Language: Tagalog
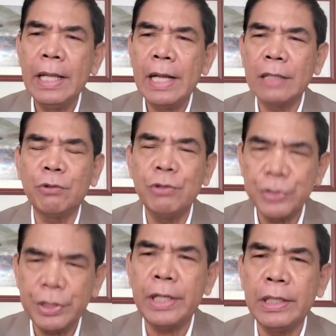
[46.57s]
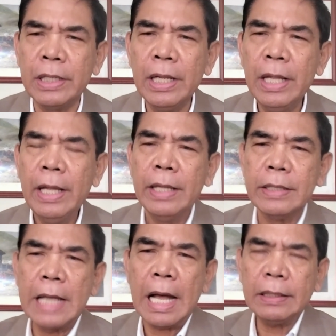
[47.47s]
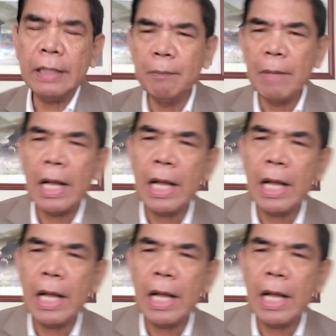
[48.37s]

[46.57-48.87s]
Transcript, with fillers: at concern sa ating mga